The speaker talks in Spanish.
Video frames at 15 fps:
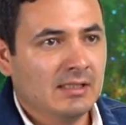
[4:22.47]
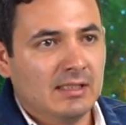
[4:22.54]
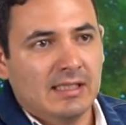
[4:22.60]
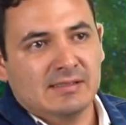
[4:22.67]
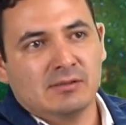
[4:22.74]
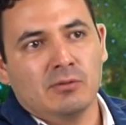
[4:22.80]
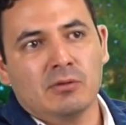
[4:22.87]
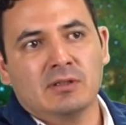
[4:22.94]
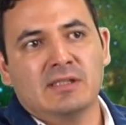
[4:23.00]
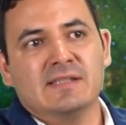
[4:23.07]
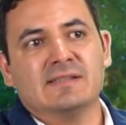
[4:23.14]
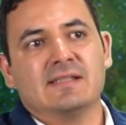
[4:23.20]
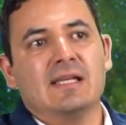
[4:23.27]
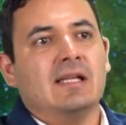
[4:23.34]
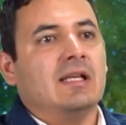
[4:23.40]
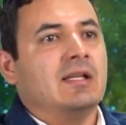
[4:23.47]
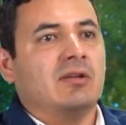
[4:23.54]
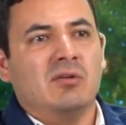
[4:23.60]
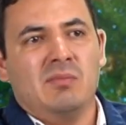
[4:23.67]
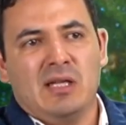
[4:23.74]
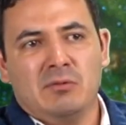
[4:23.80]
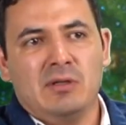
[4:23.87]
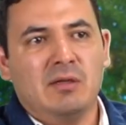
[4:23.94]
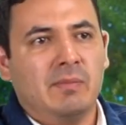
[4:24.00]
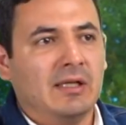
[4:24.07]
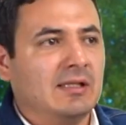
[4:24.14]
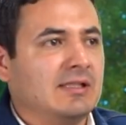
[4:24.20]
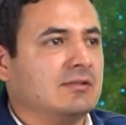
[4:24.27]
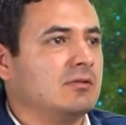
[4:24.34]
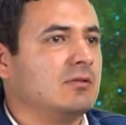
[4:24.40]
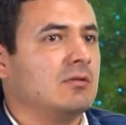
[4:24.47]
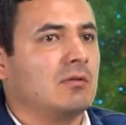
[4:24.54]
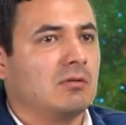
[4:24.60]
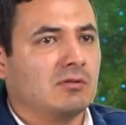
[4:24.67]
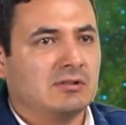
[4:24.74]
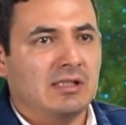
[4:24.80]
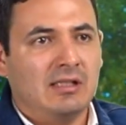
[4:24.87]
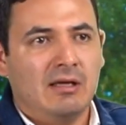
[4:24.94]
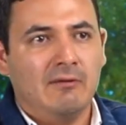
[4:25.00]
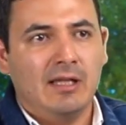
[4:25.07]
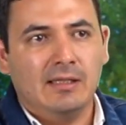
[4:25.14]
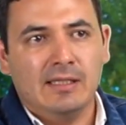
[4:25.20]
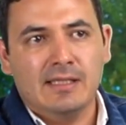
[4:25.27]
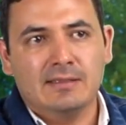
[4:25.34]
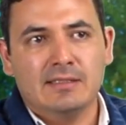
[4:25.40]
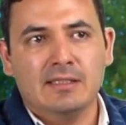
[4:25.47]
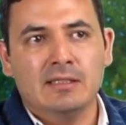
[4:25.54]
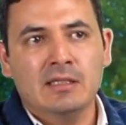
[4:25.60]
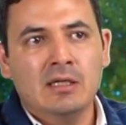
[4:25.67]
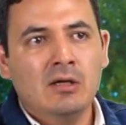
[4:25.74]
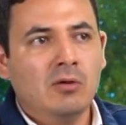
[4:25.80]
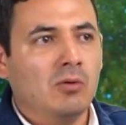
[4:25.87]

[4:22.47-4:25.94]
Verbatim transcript: las cortes que eligió Manuel Valdizón con Roxana Valdetti,